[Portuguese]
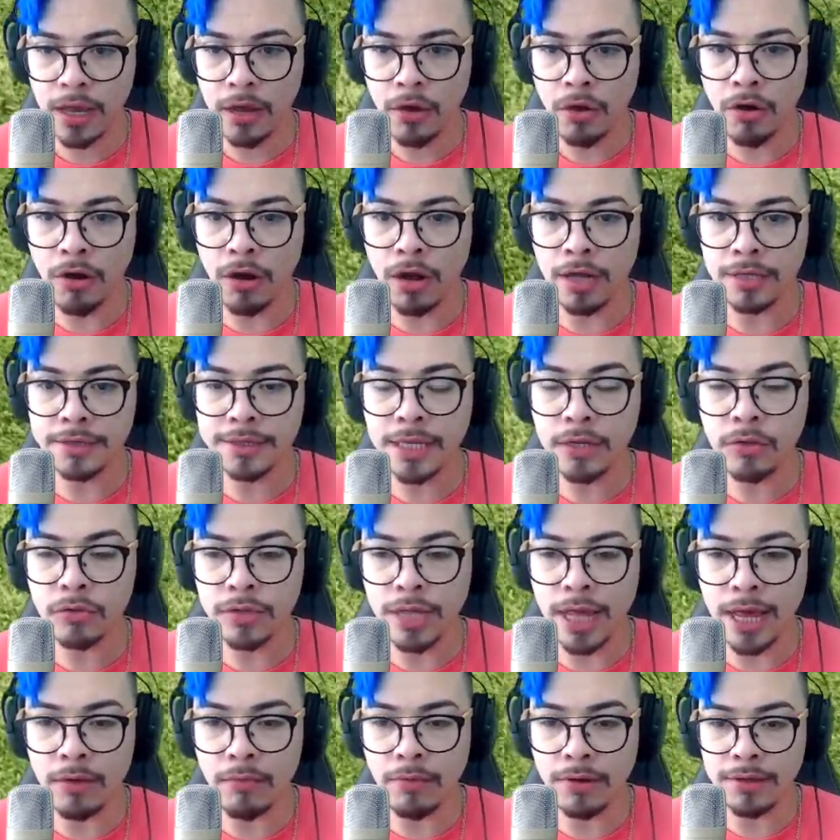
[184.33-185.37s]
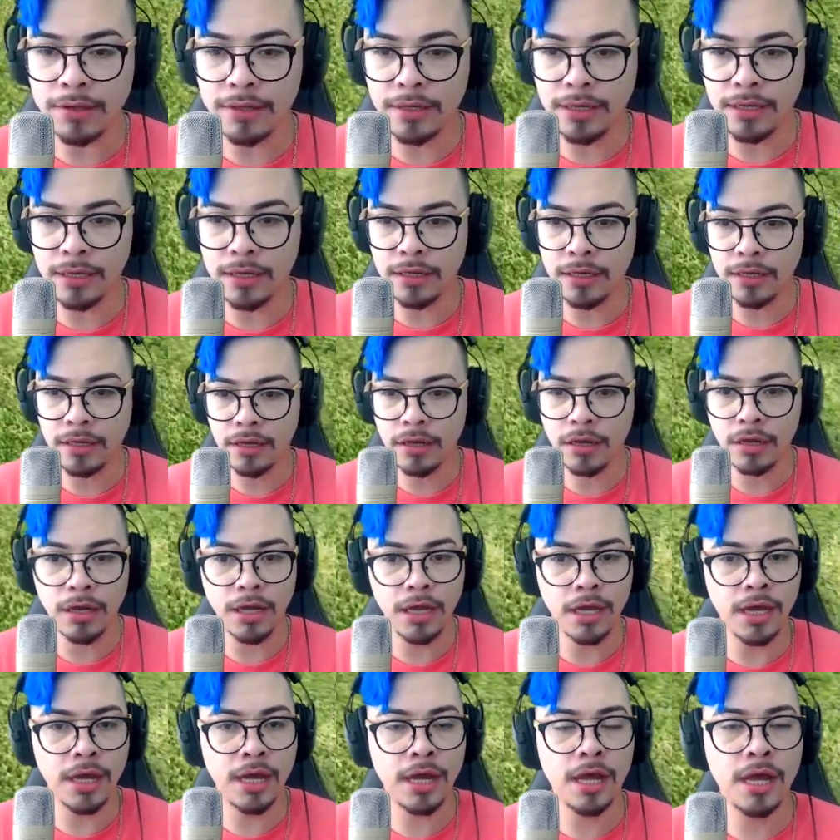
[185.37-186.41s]
Ó, tem um lago aqui.
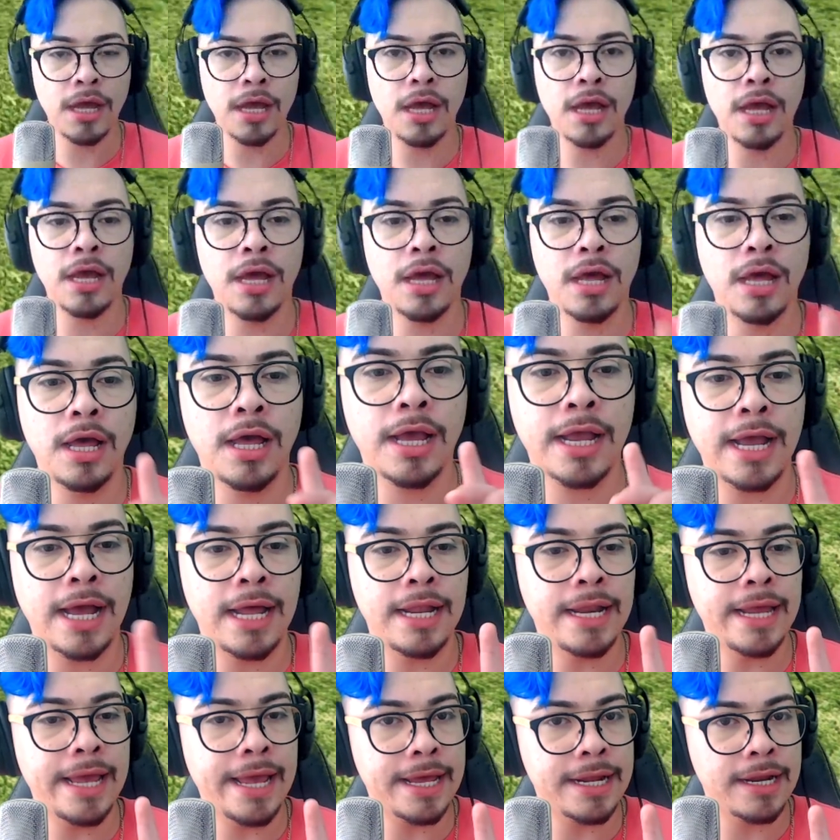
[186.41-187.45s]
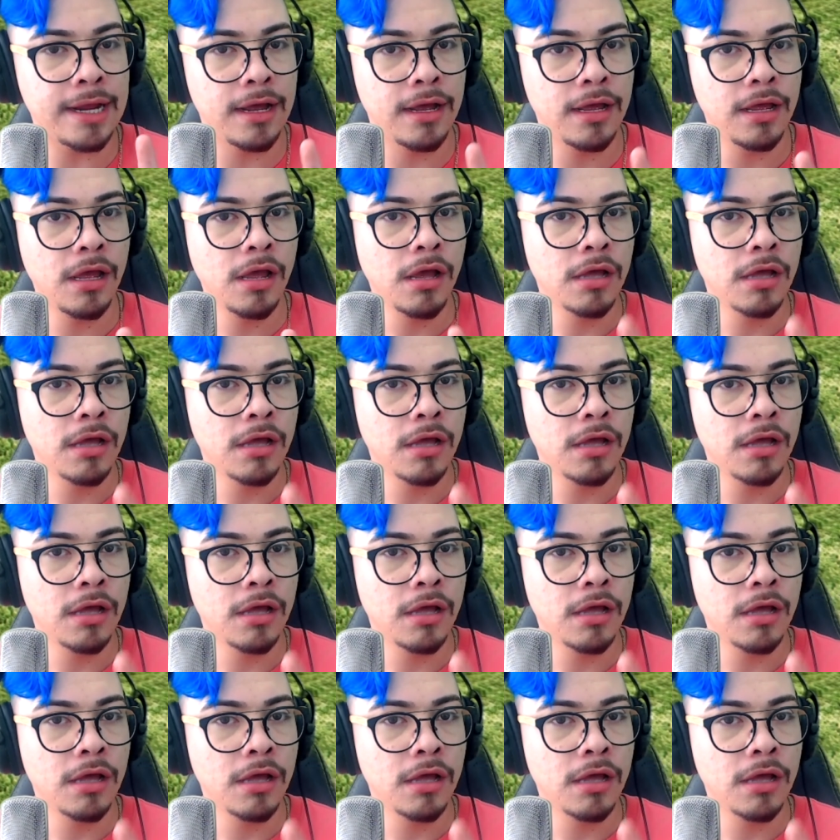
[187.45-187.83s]
Ah, galera,